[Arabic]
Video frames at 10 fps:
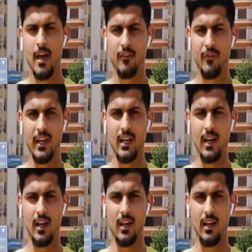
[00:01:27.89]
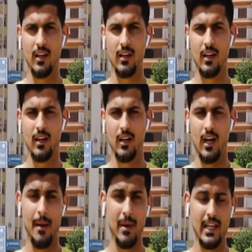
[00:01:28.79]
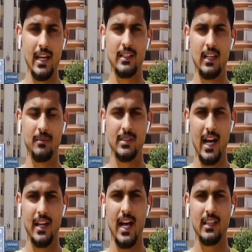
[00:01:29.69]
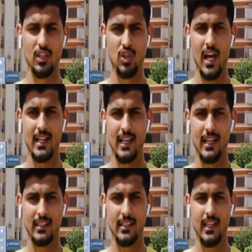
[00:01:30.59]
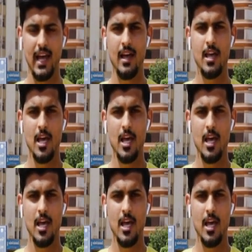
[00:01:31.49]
في آه، عمليه الامتحانات للشهاده الاعداديه